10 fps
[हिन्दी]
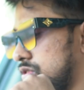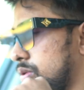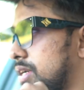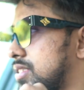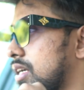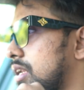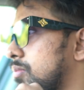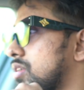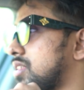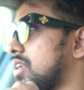तो बेसिकली
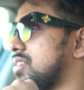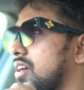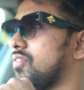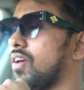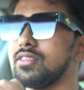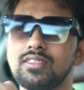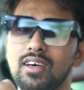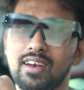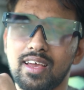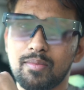बहुत सारे सेक्रीफाइसेस
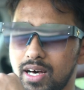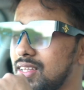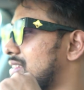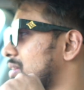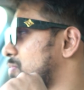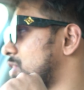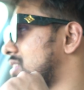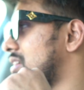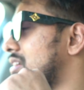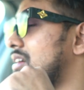करने के बाद यहाँ तक
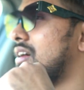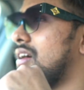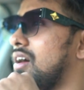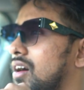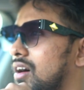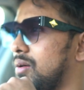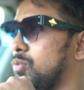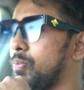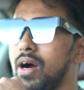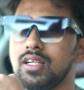पहुँचे हैं
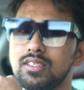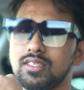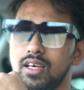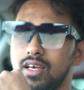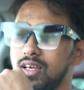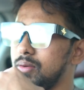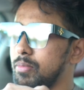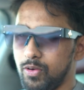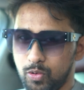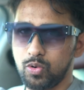भोपाल से
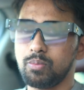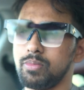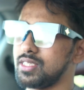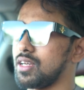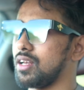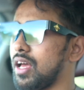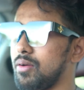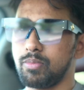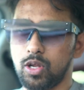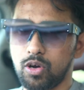मैं हूँ बेसिकली आई
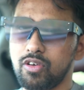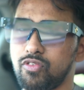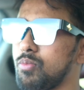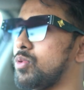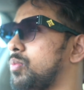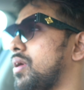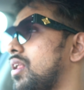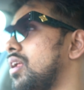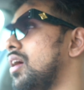एम बिलोंगिंग फ्रॉम भोपाल